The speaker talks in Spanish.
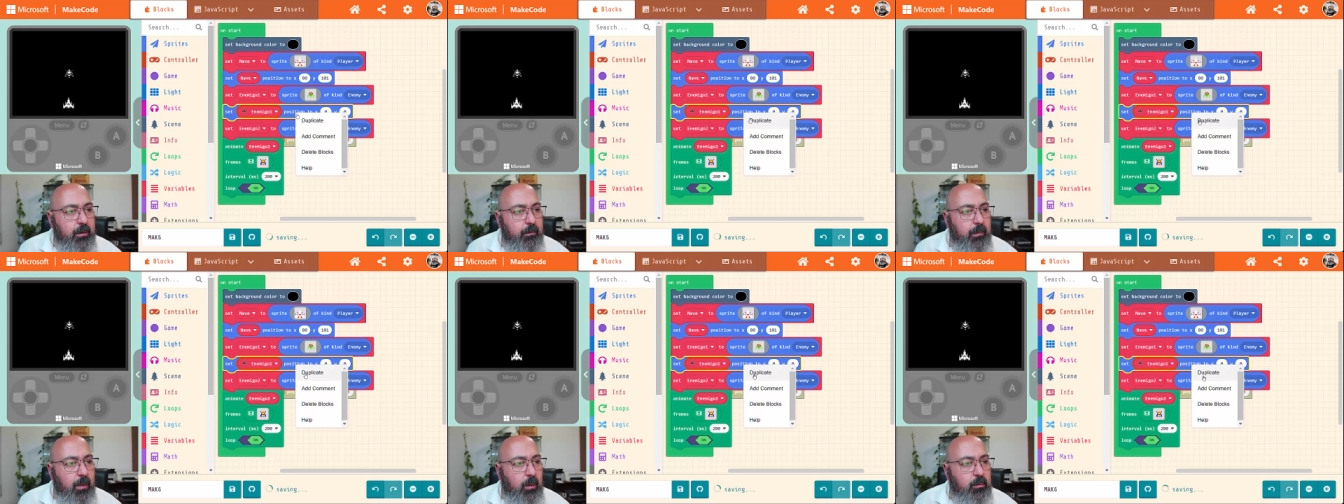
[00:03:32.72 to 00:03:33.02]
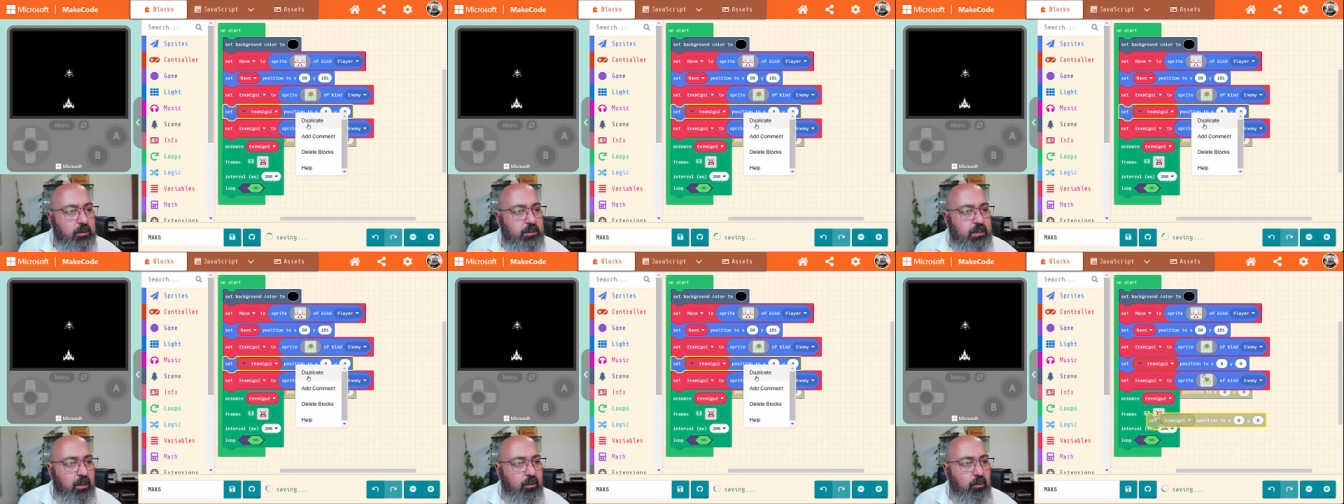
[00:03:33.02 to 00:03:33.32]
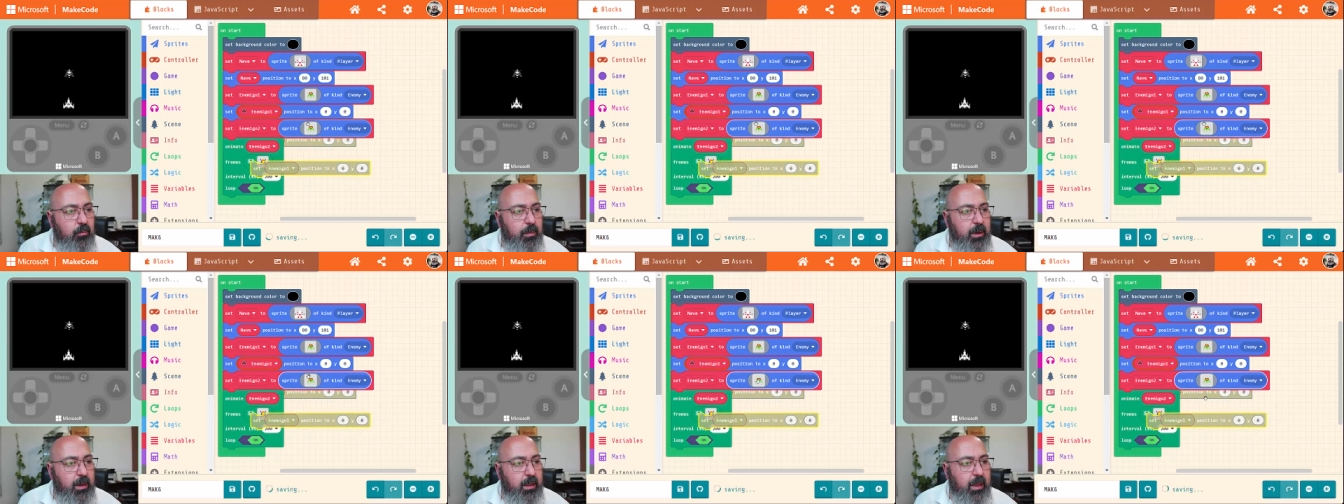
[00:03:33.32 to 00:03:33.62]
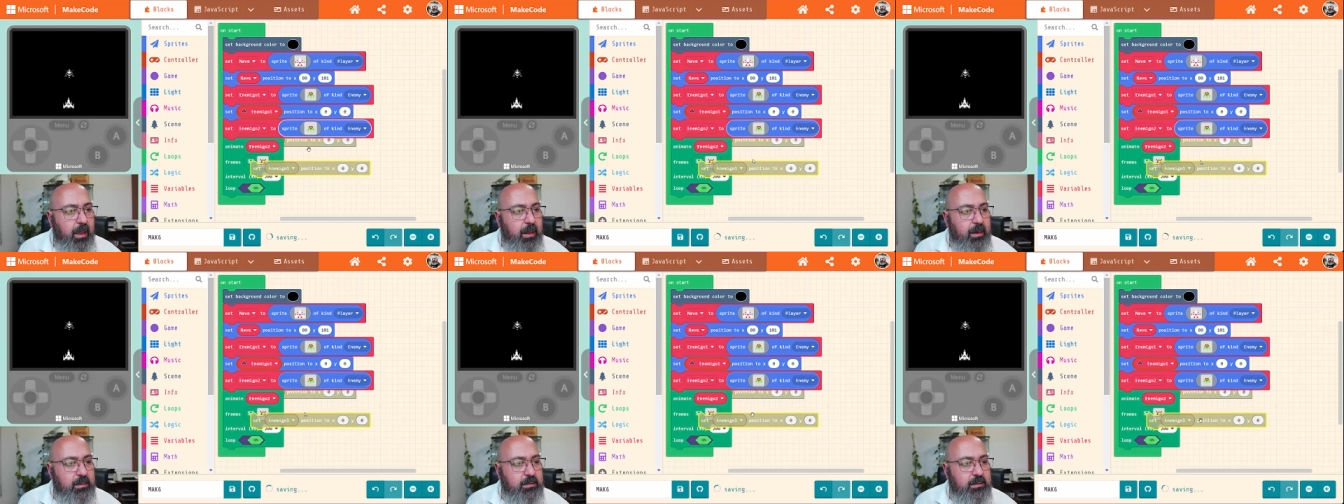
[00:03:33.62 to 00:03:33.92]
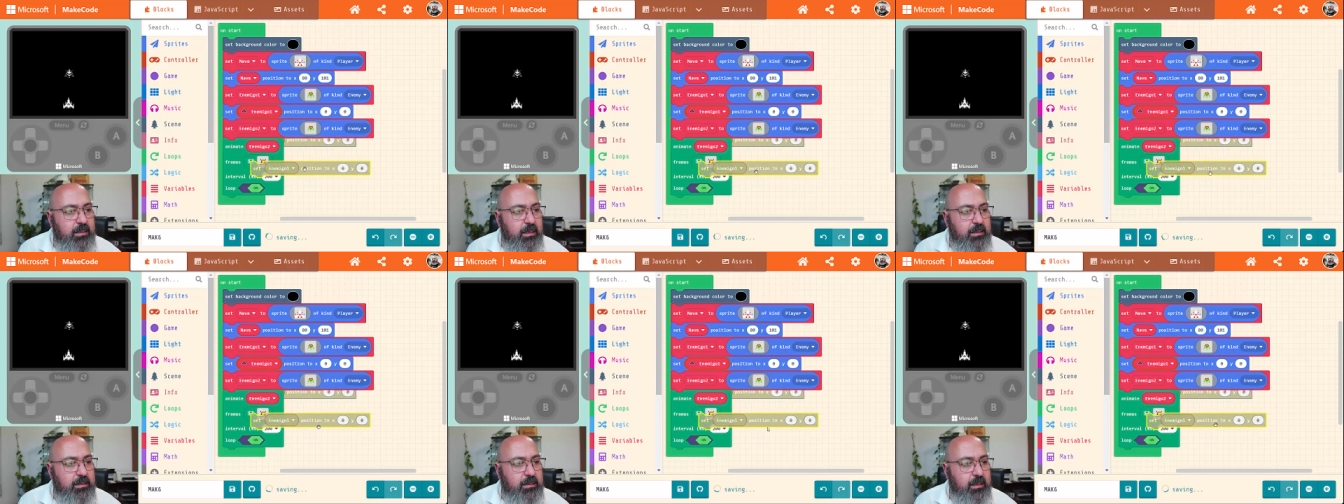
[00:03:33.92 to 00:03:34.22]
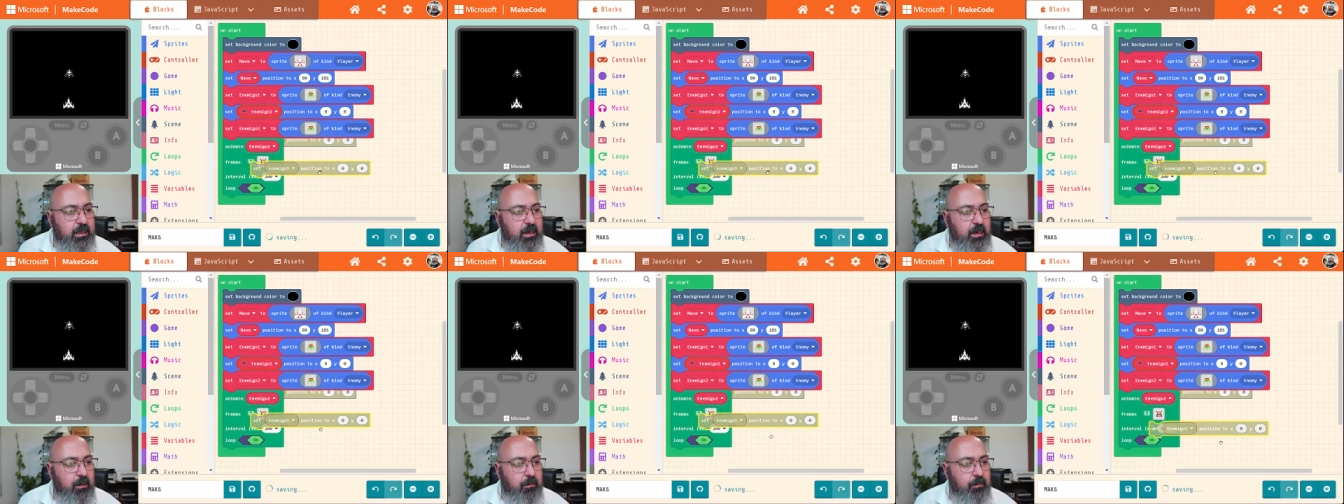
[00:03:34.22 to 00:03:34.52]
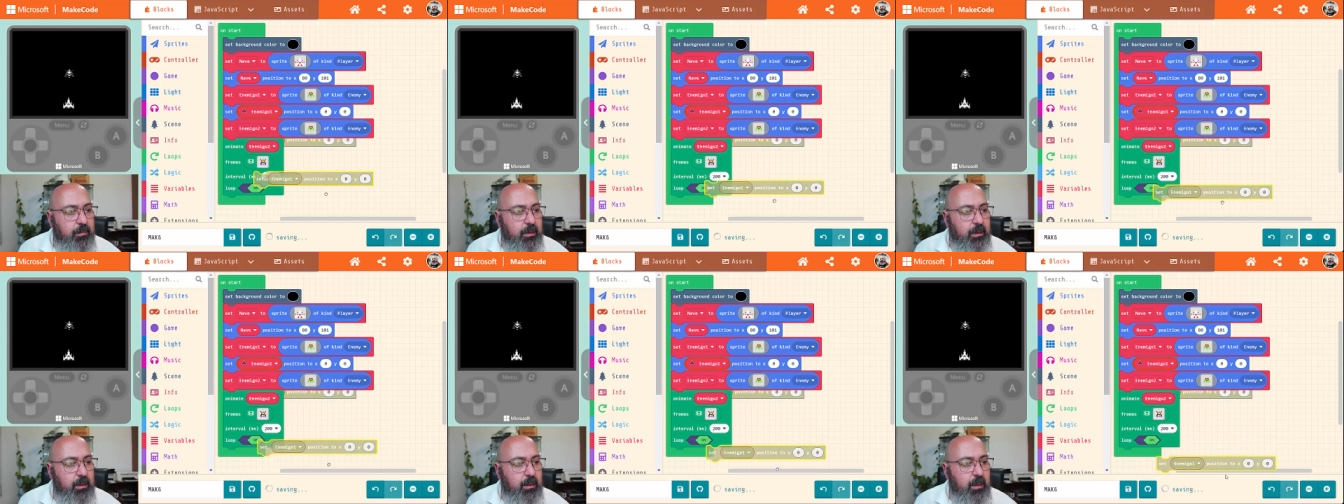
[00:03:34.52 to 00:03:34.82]
Vamos a duplicar este
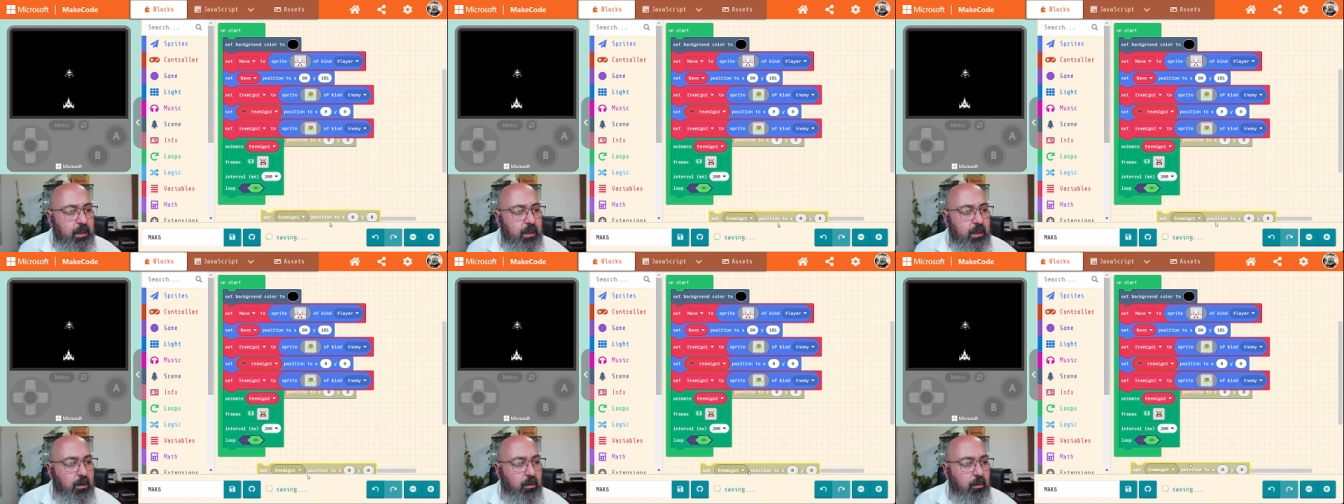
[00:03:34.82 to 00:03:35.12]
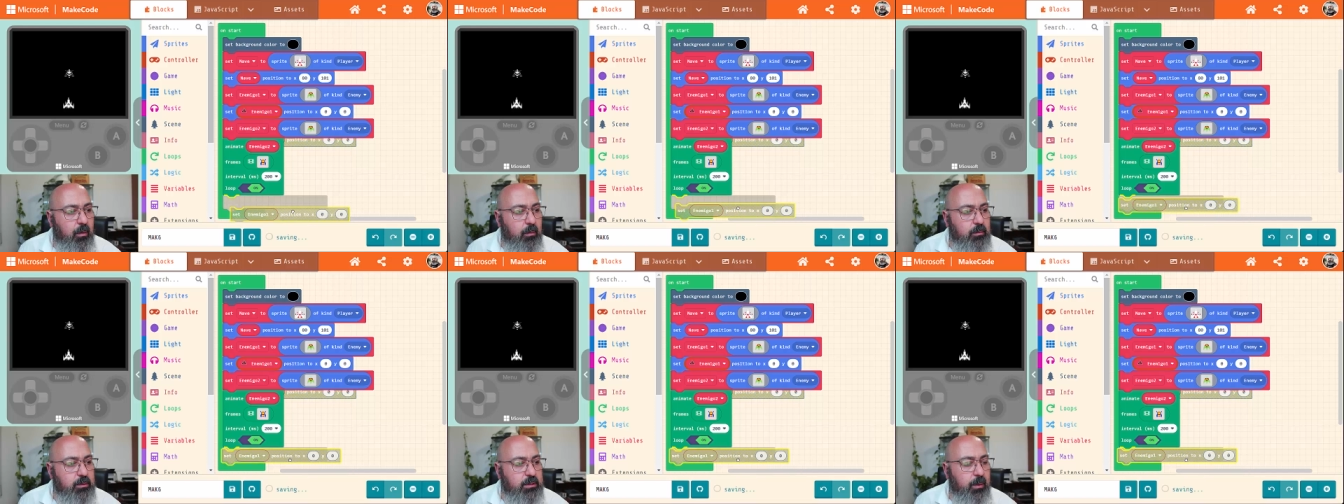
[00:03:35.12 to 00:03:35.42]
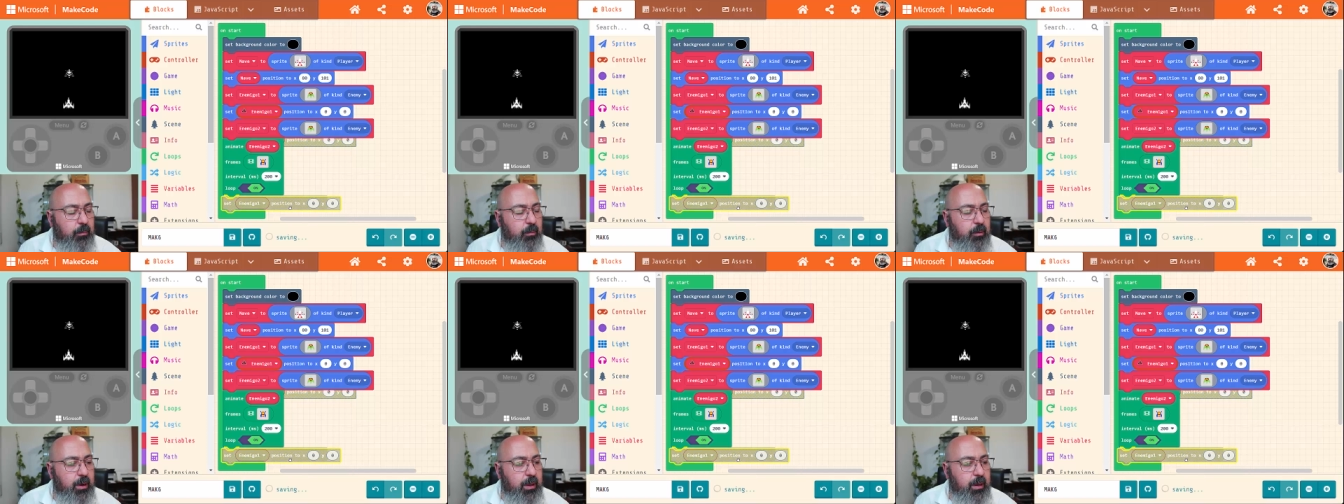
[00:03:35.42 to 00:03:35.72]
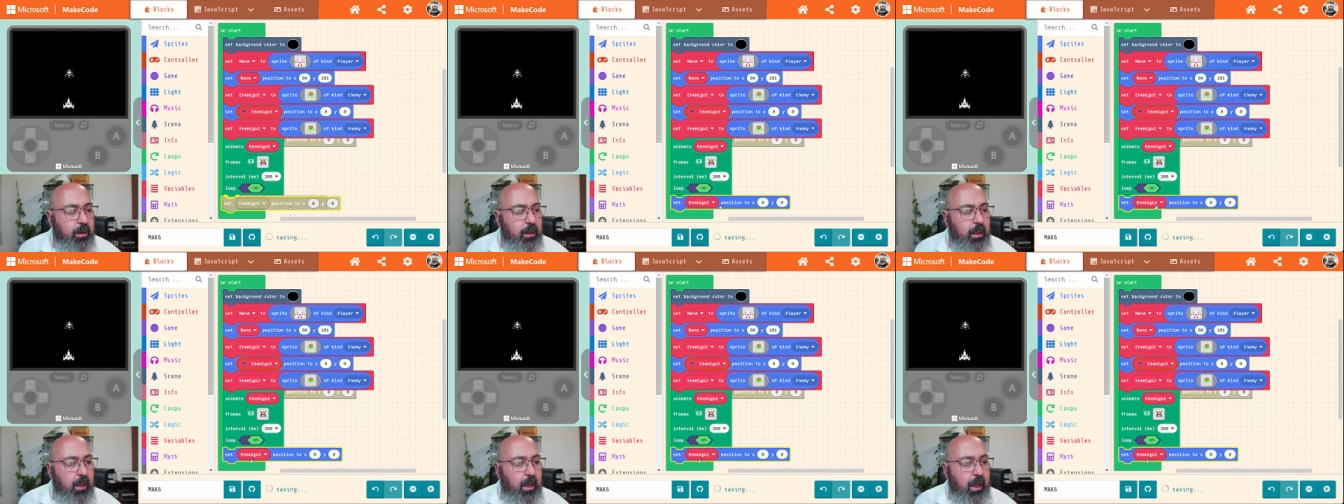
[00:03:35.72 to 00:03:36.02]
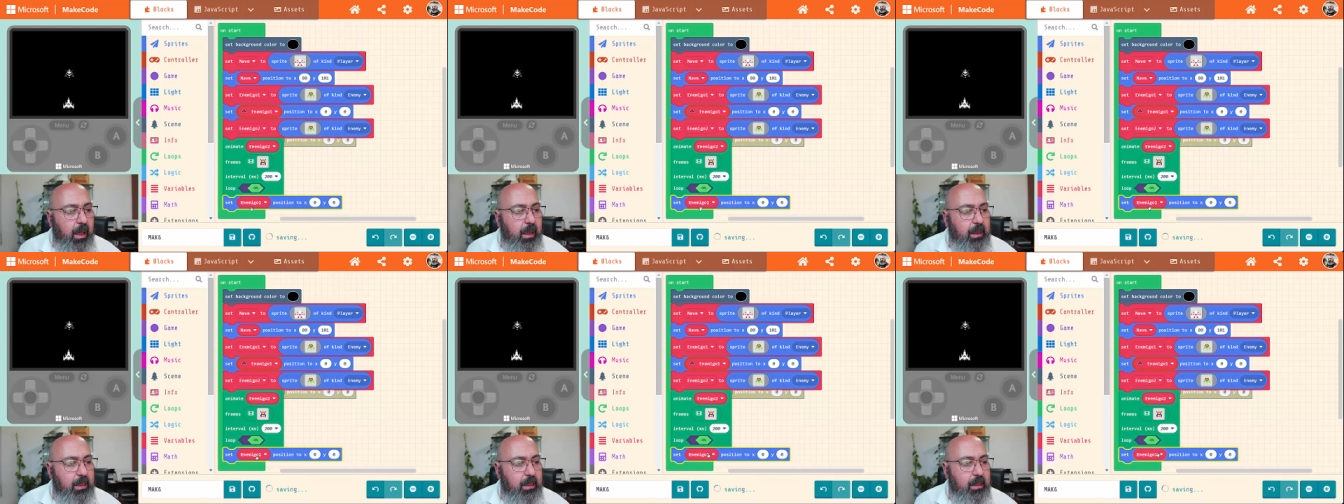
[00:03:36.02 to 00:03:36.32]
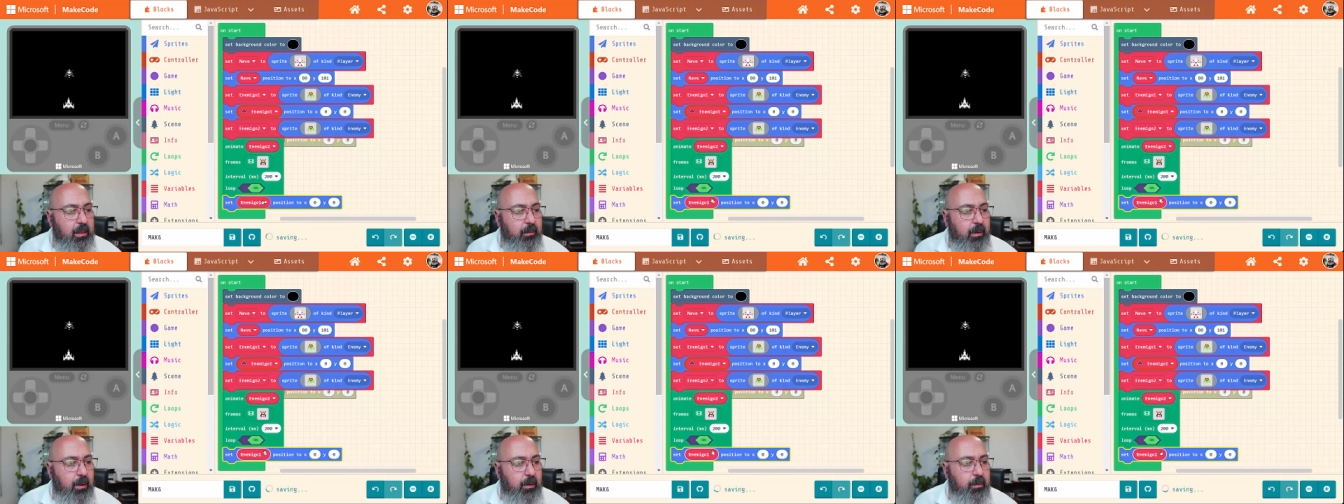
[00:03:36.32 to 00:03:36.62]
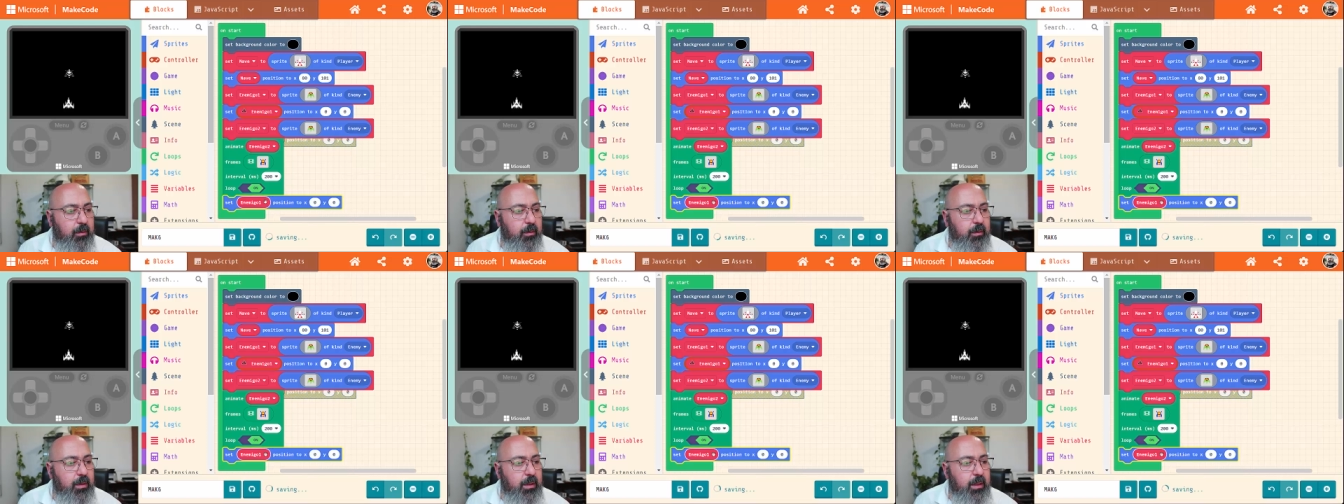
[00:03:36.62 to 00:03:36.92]
script y lo vamos a poner aquí
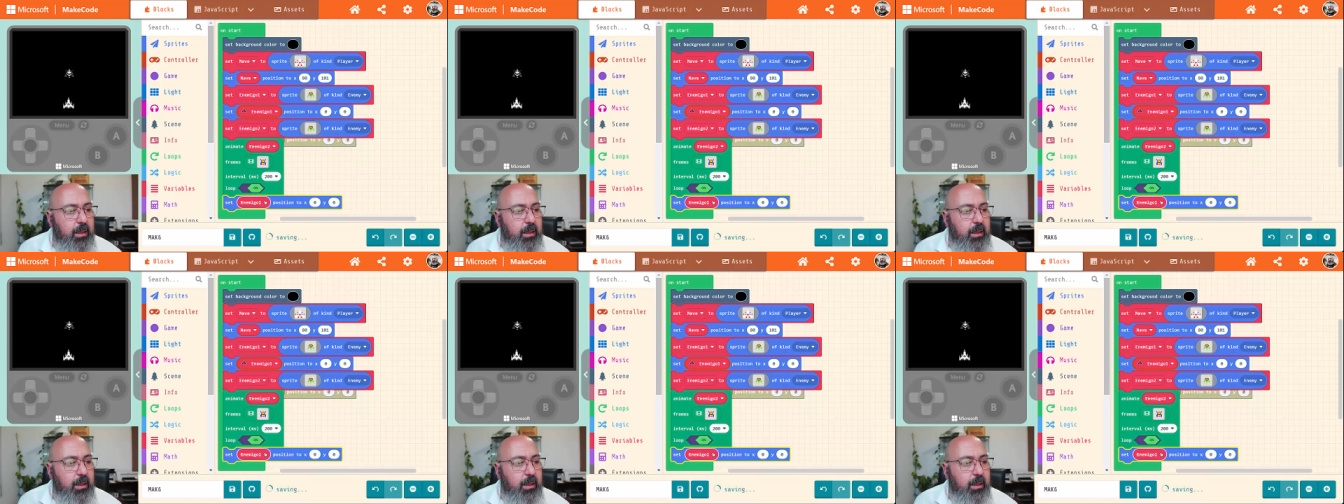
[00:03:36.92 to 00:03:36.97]
debajo.